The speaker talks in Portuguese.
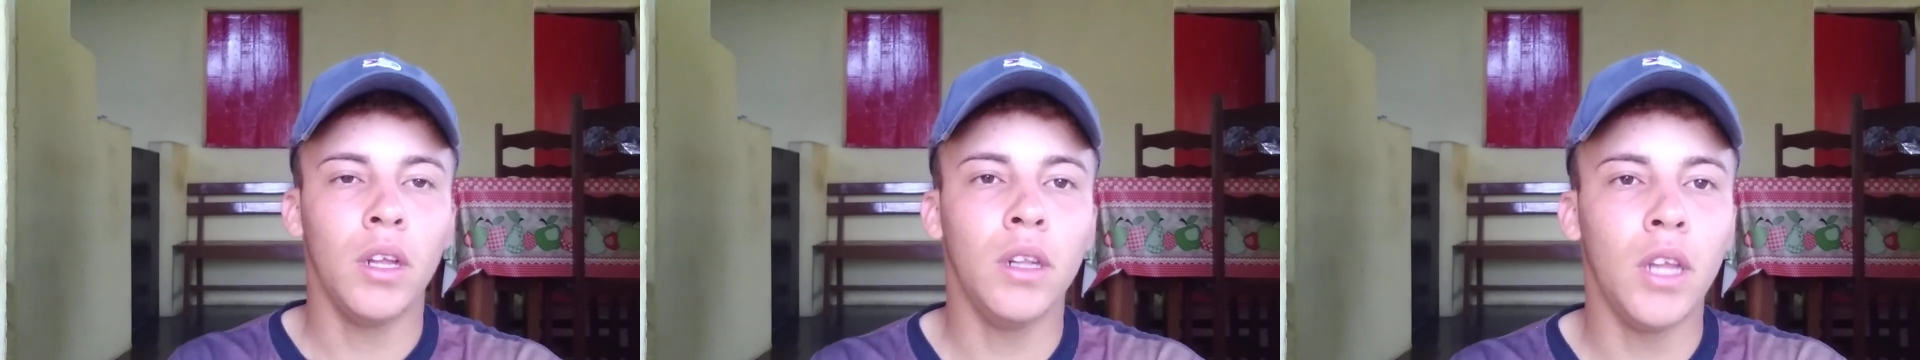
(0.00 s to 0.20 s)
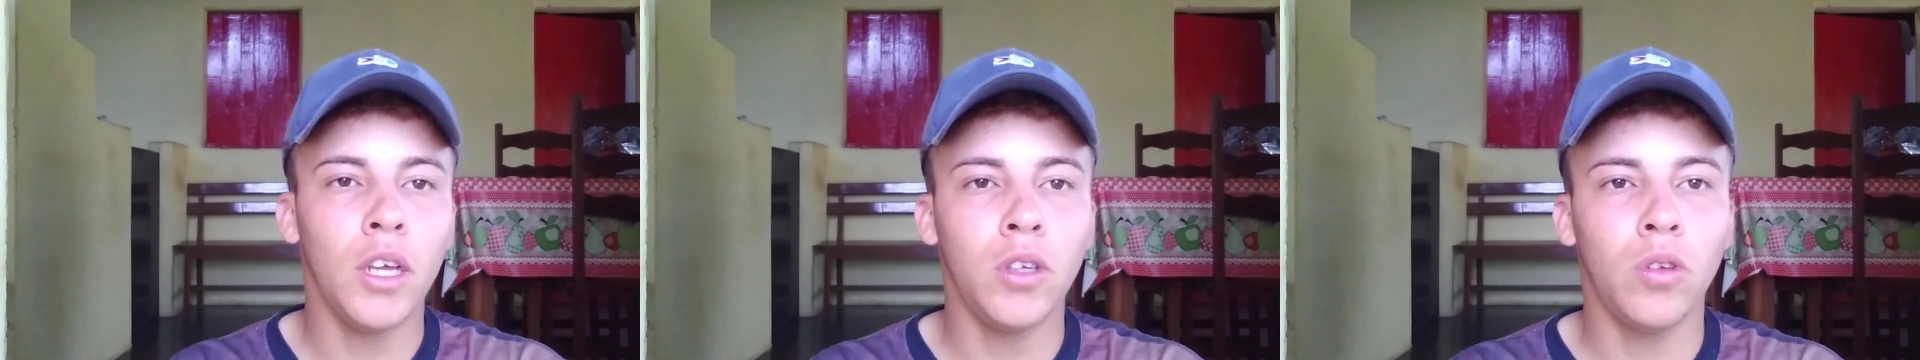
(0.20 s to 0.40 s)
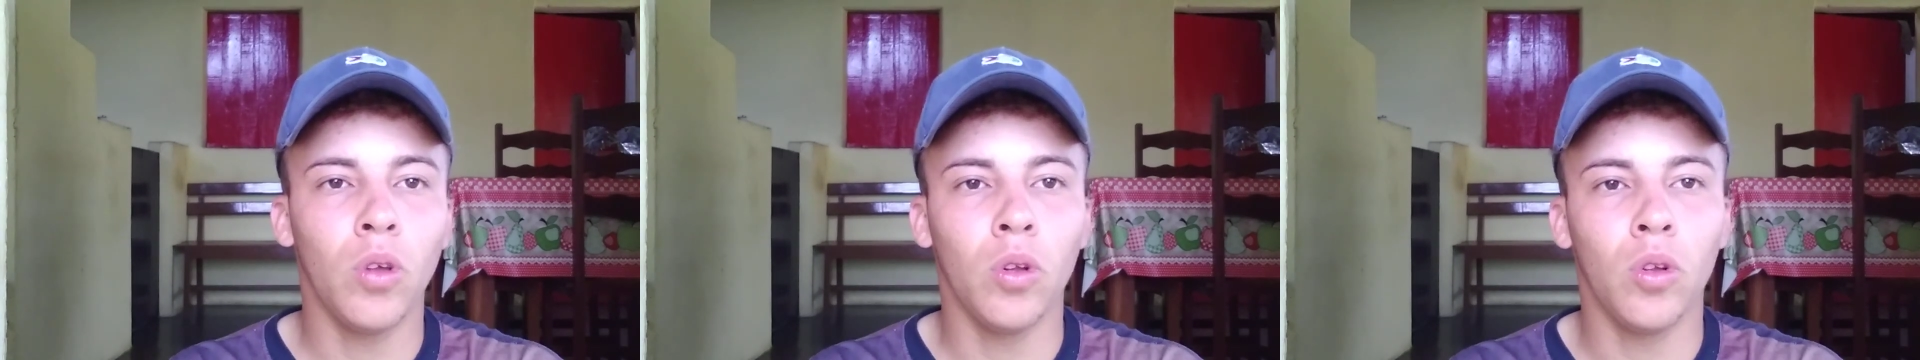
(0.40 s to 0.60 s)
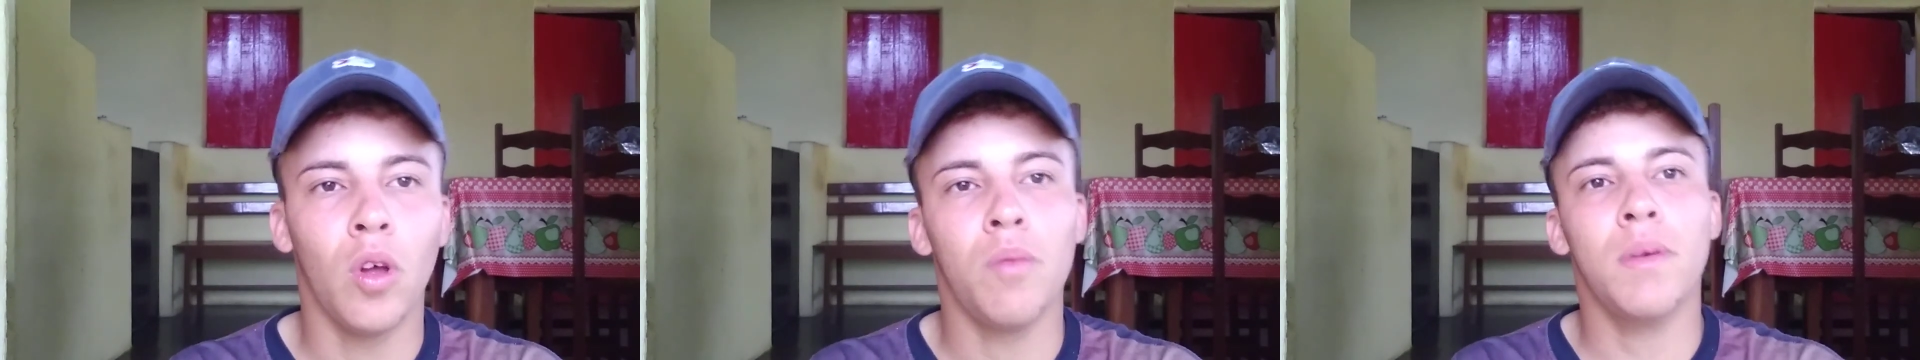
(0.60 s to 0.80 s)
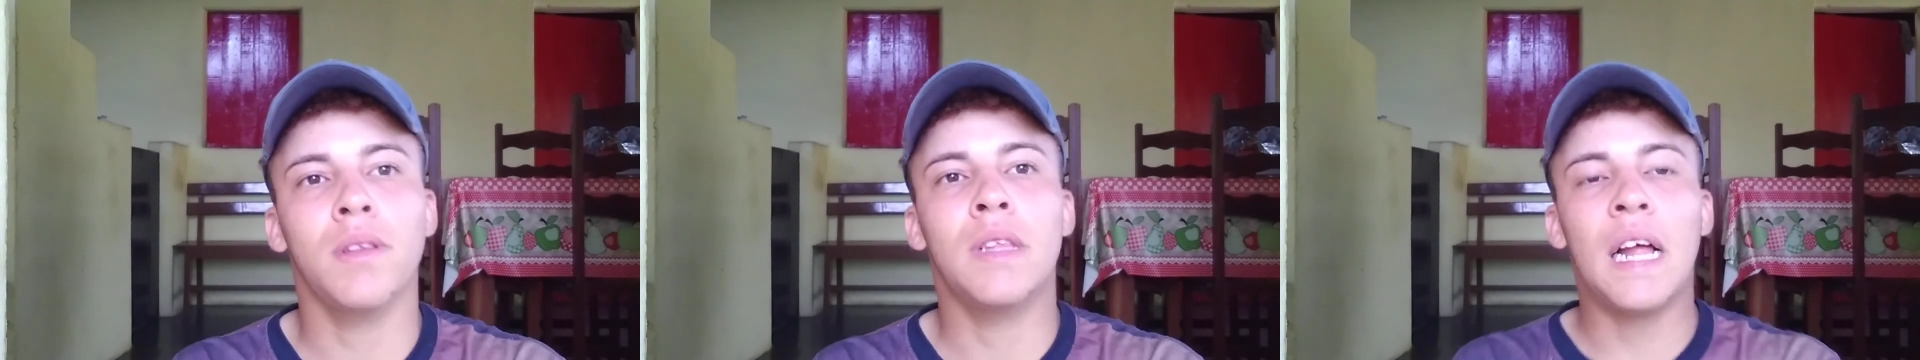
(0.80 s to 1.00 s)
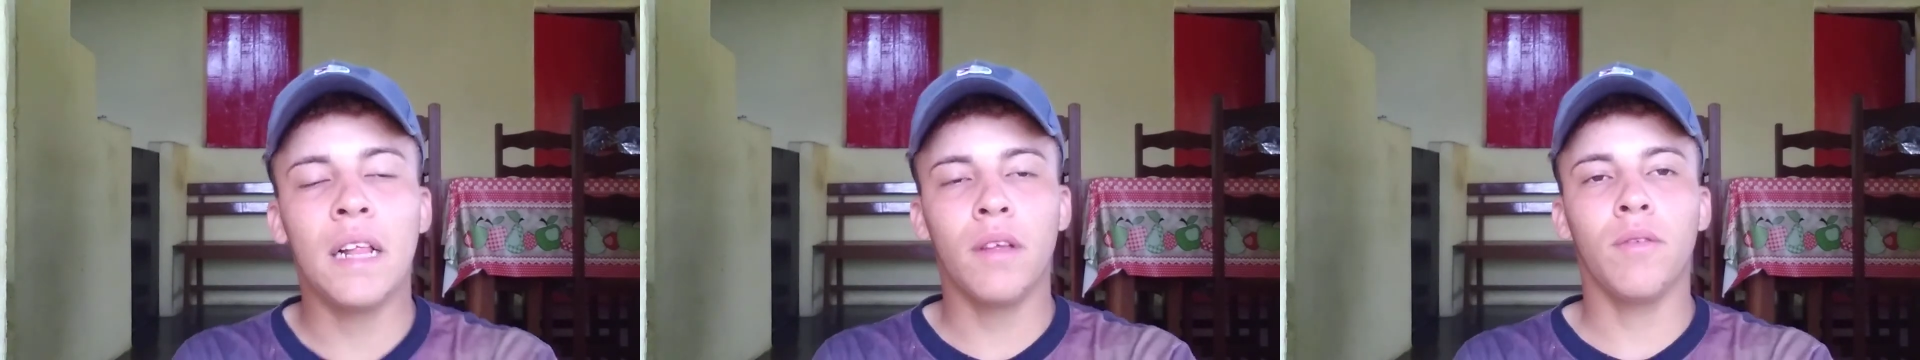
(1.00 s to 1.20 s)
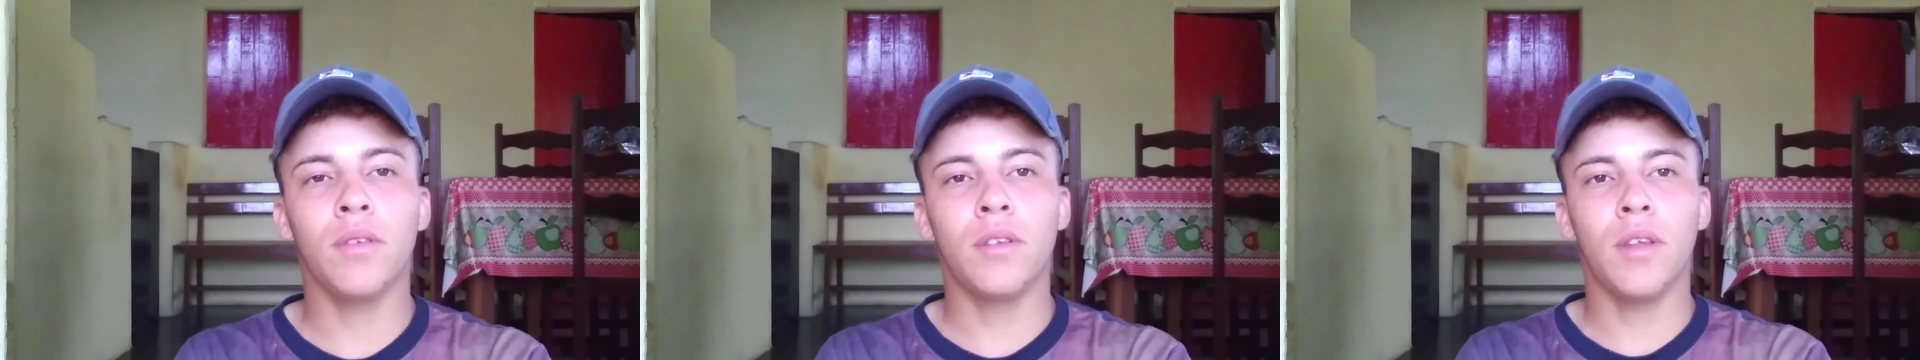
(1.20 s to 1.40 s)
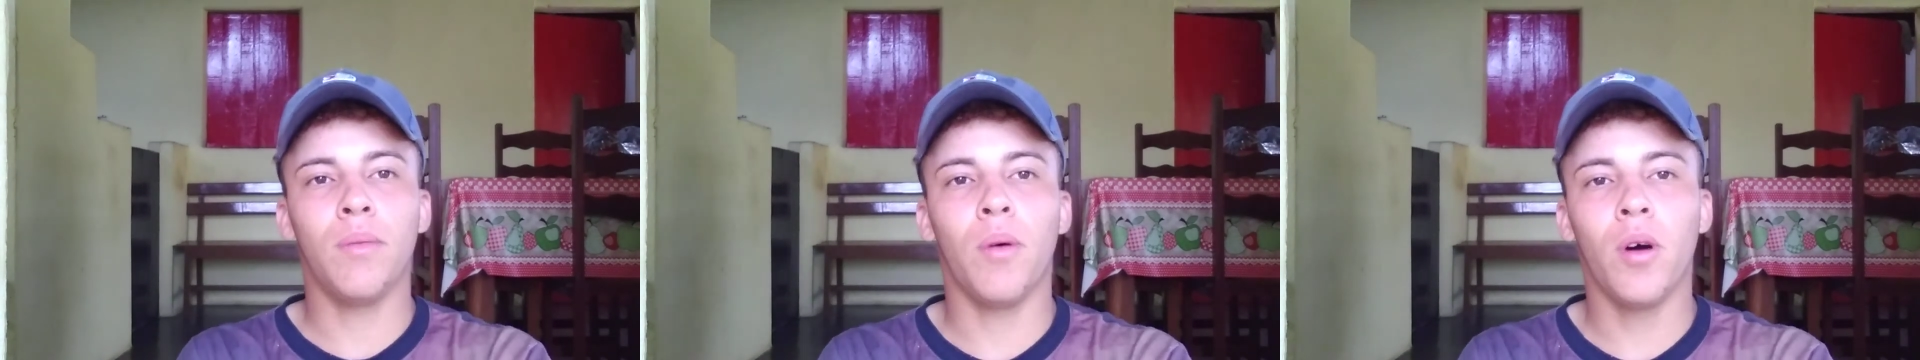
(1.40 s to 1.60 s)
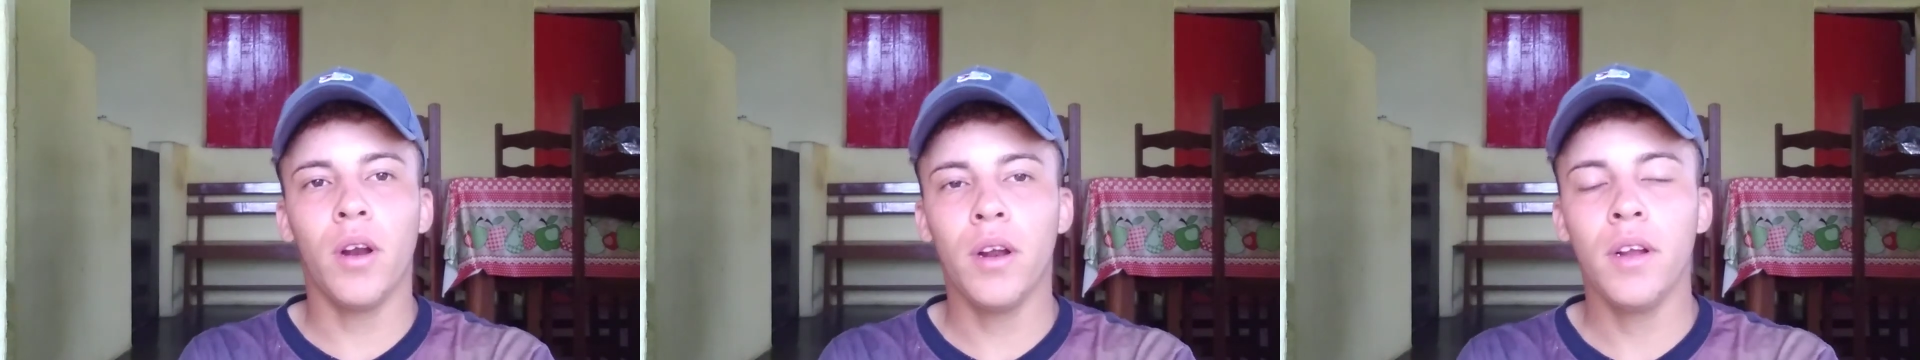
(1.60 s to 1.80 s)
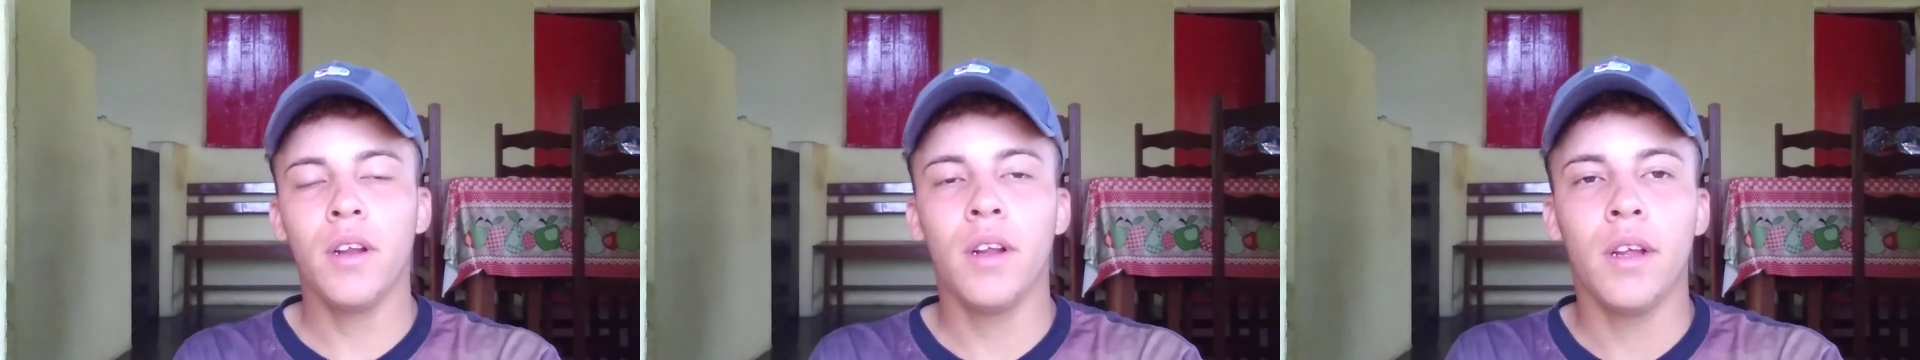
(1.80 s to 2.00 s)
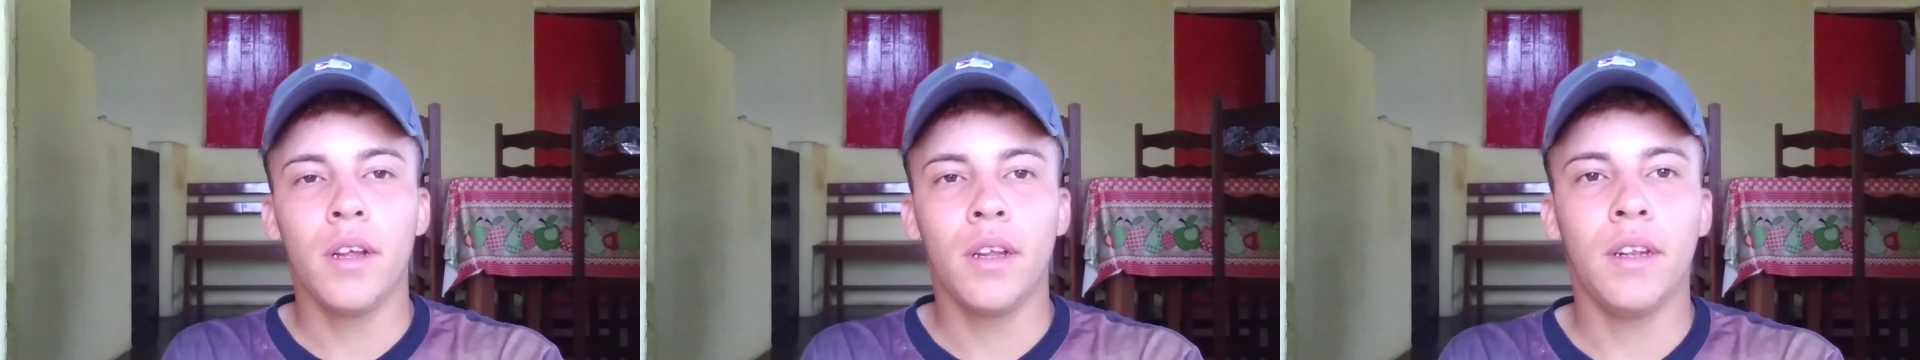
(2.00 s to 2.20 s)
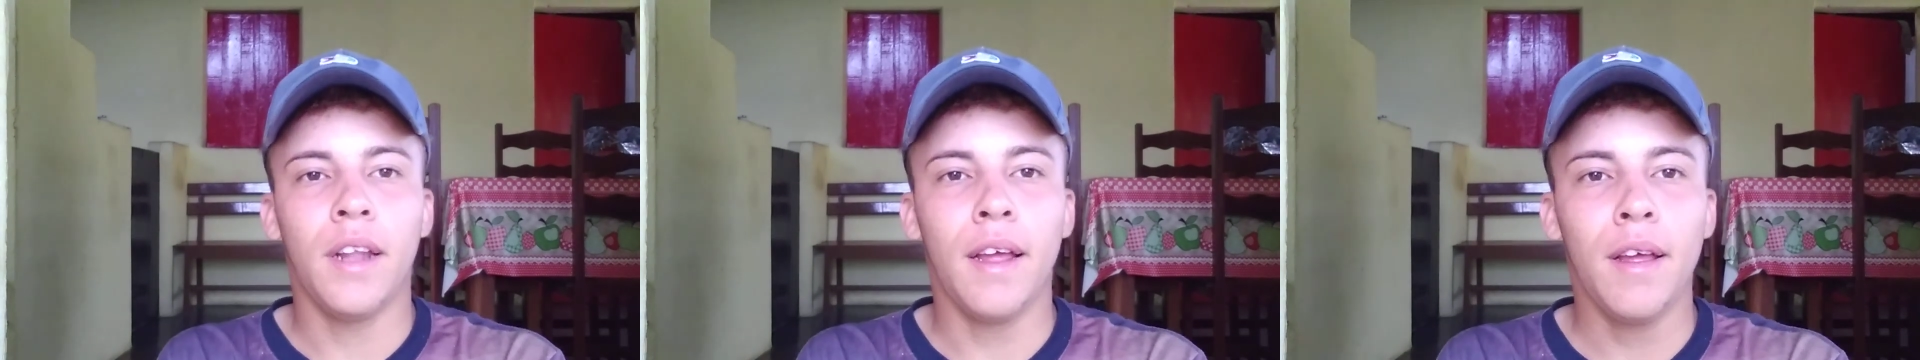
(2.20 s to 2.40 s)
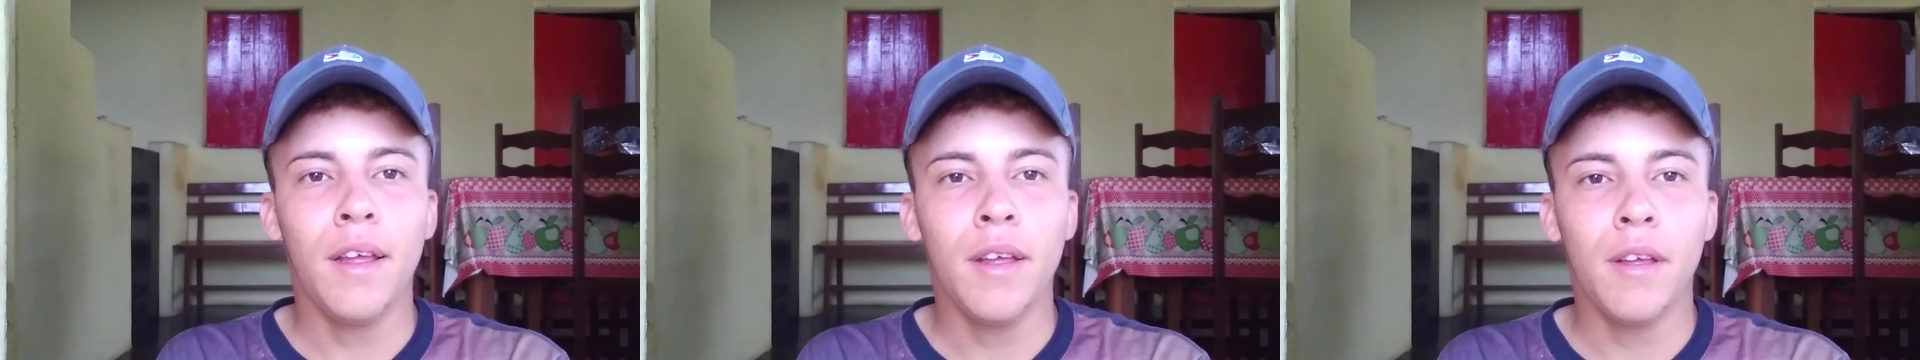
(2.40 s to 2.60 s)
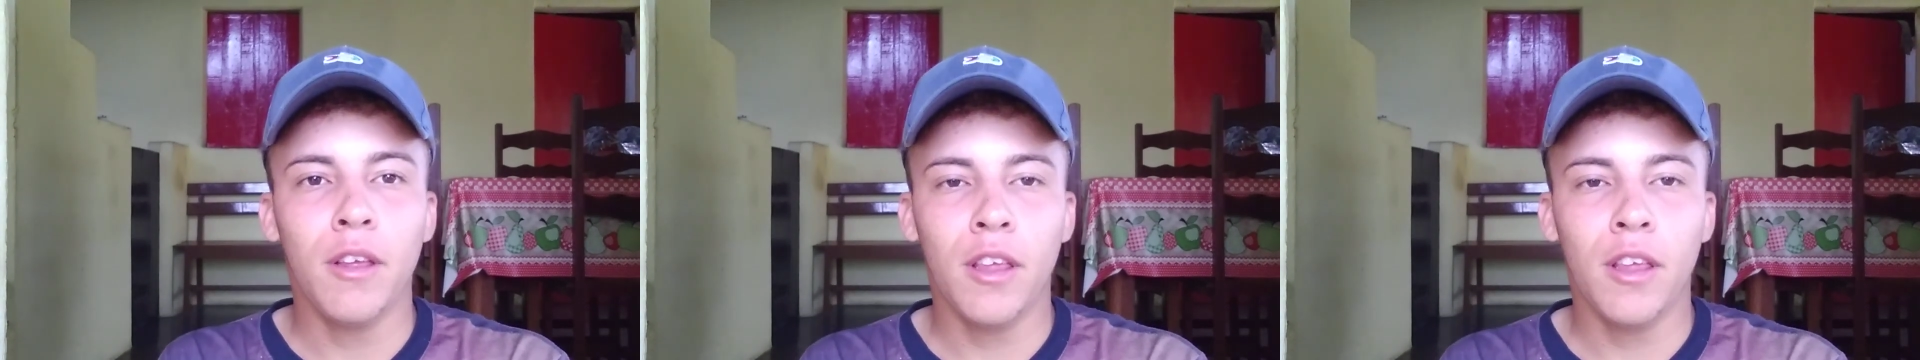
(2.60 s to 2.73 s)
deixe seu nome, a cidade que você mora, né?